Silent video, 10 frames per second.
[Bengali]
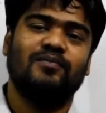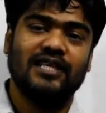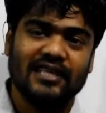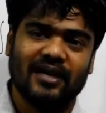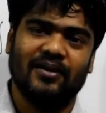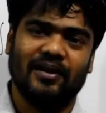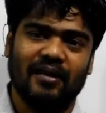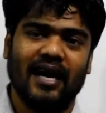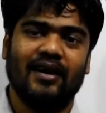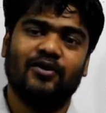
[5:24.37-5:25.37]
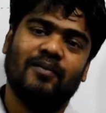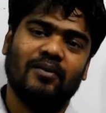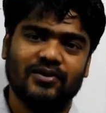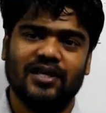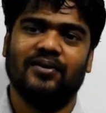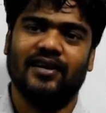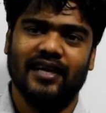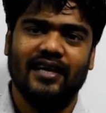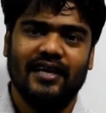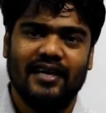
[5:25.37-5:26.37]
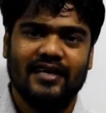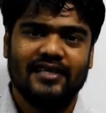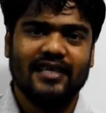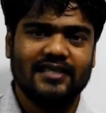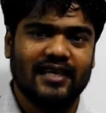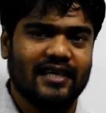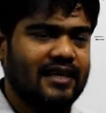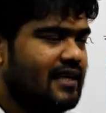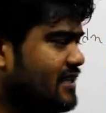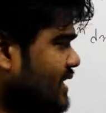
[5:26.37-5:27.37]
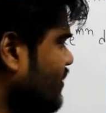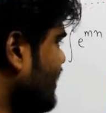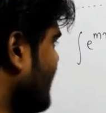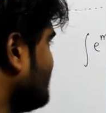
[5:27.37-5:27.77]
চিন্তা করে ভাগানোর ব্যবস্থা করে ঠিক আছে তাহলে এই